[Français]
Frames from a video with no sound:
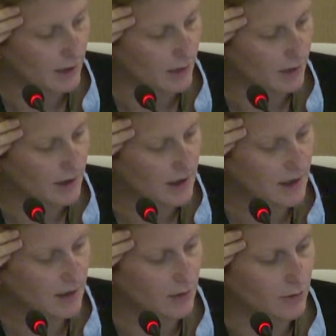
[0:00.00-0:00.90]
euh, qui
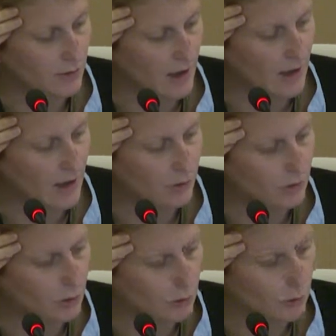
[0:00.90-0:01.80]
est un
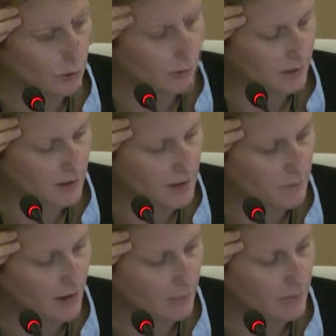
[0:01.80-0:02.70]
outil qui
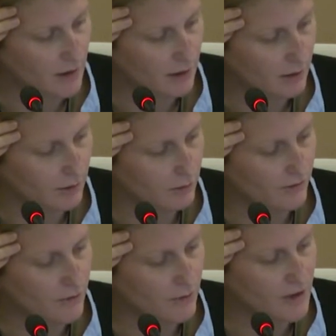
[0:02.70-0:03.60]
permet de
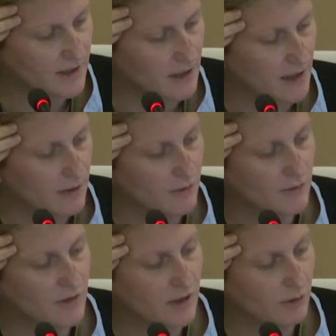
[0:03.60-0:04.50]
favoriser
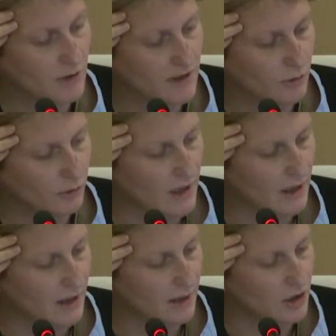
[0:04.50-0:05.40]
la circulation de
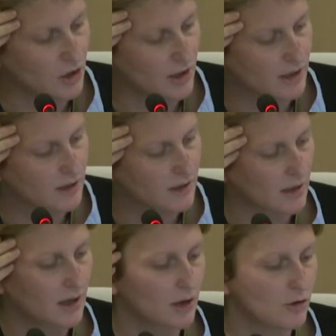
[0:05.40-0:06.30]
la richesse
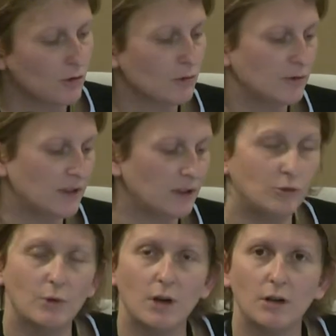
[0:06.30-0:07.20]
sur le
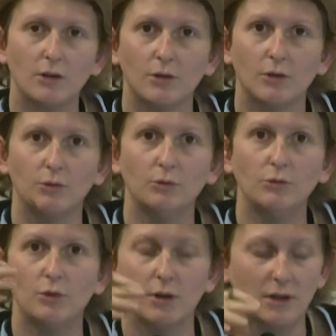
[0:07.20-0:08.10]
territoire
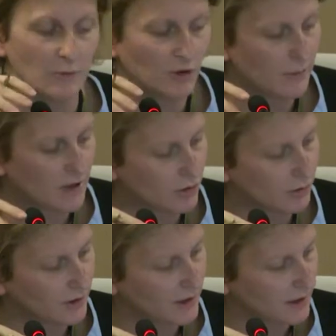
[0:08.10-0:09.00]
où la monnaie
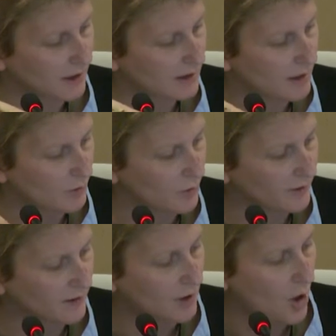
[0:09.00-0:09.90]
marchande est
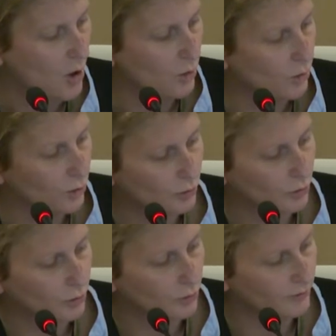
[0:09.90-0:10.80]
implantée. On
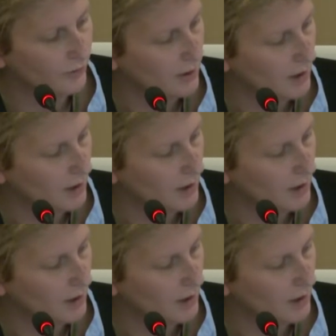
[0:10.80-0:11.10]
retrouve